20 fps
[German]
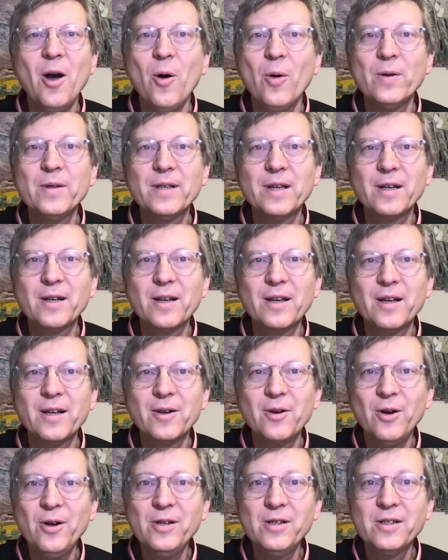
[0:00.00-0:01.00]
Unser
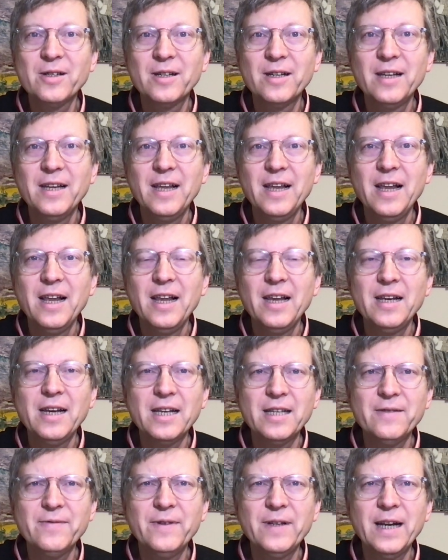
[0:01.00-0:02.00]
Gold
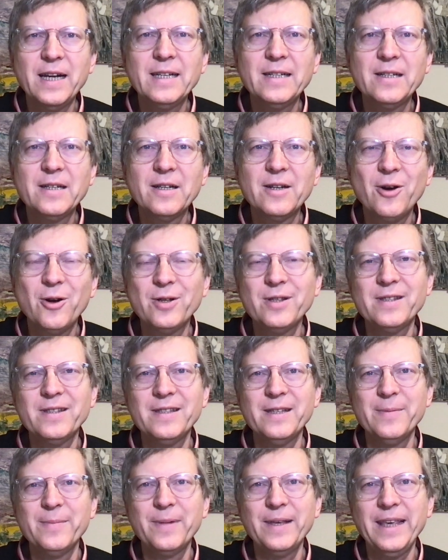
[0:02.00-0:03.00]
lassen wir dann
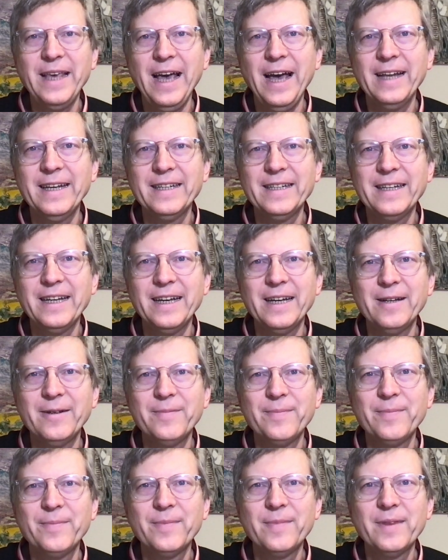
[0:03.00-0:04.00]
trotzdem gerne da.
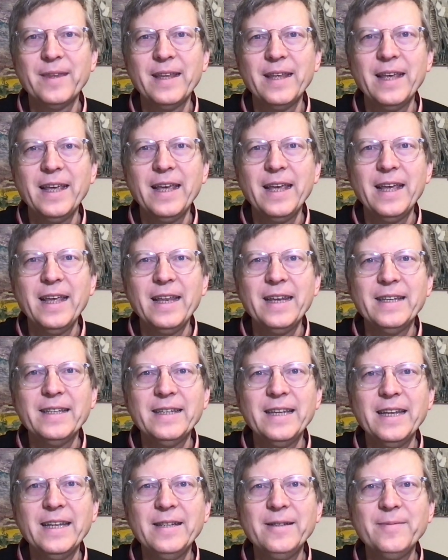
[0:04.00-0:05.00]

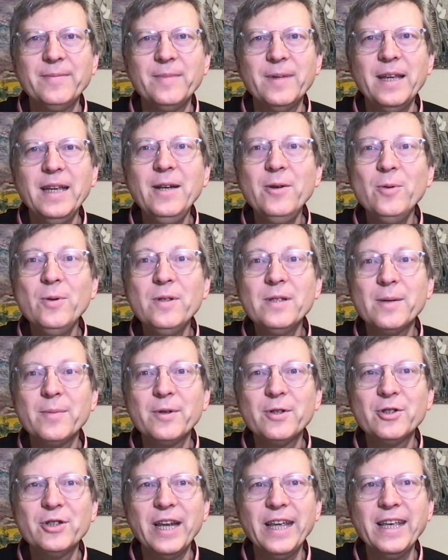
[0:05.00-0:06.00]
Denn in unserem
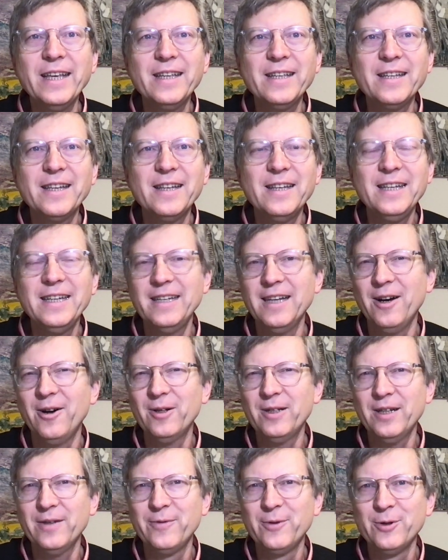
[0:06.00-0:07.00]
Geschenk liegt auch
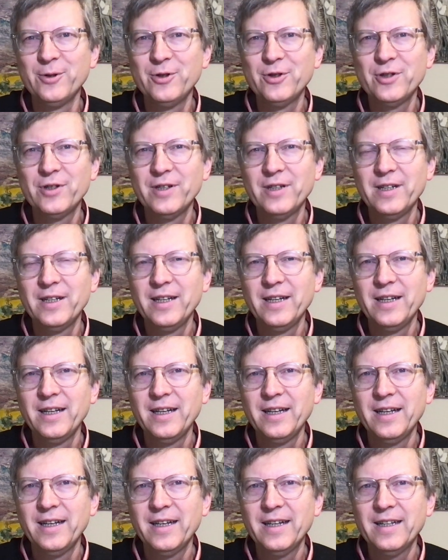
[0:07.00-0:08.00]
der Wunsch,
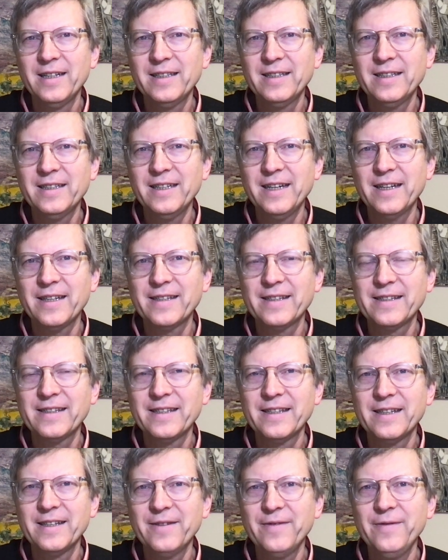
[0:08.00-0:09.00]
dass
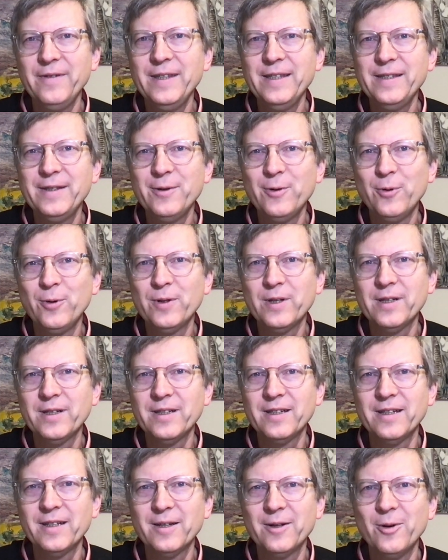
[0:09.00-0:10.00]

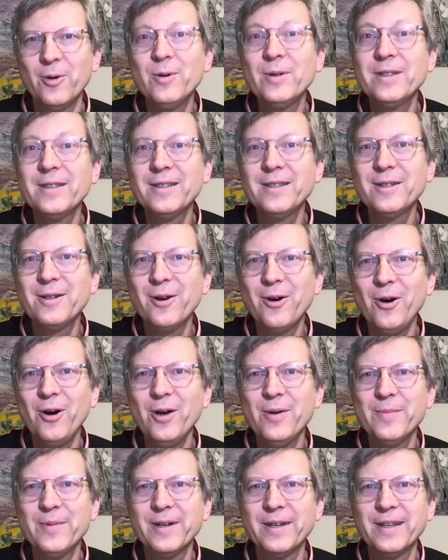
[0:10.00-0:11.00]
Visionen und
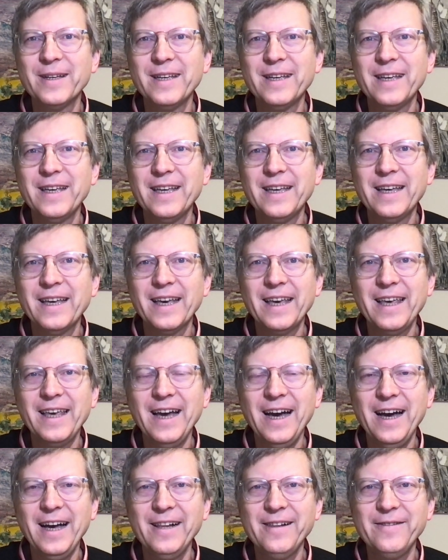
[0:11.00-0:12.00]
Träume
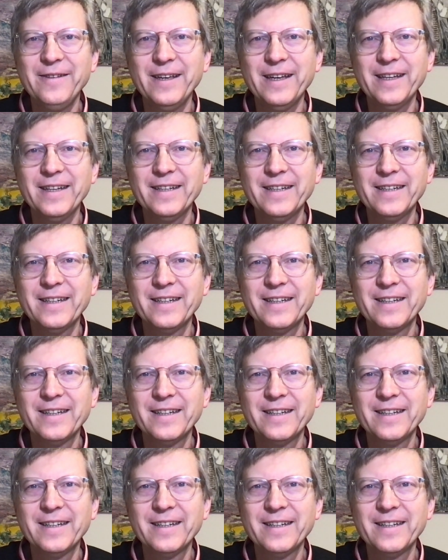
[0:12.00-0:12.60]
real werden.